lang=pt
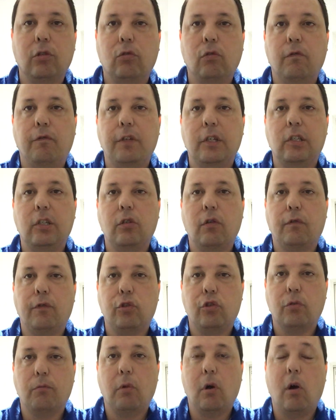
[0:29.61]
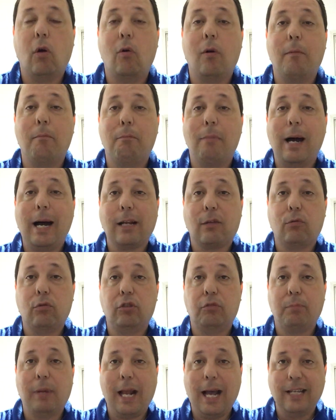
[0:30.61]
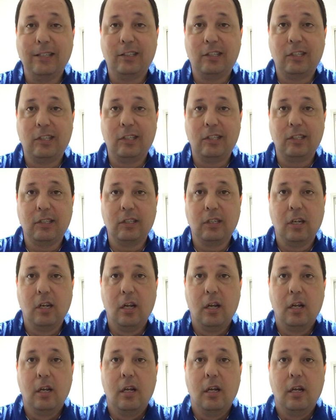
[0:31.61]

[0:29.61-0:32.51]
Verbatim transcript: do vice de futebol Marcos Braz.